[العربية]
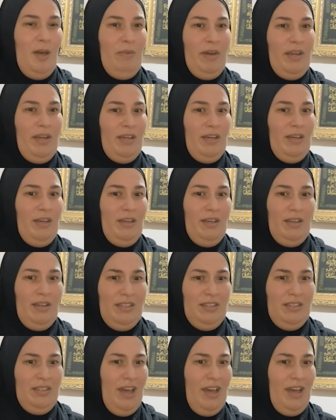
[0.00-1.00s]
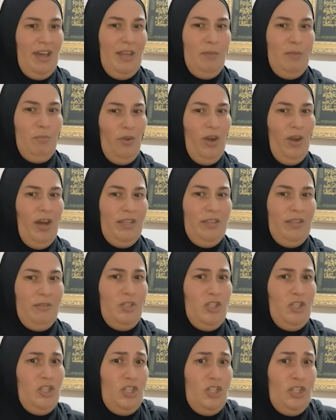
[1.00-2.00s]
باركه يعني تاع لي بواط
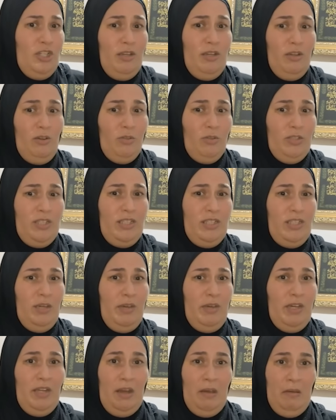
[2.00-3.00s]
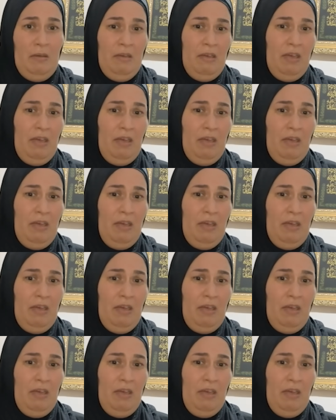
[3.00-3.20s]
ماشي كونتيتي كبيرة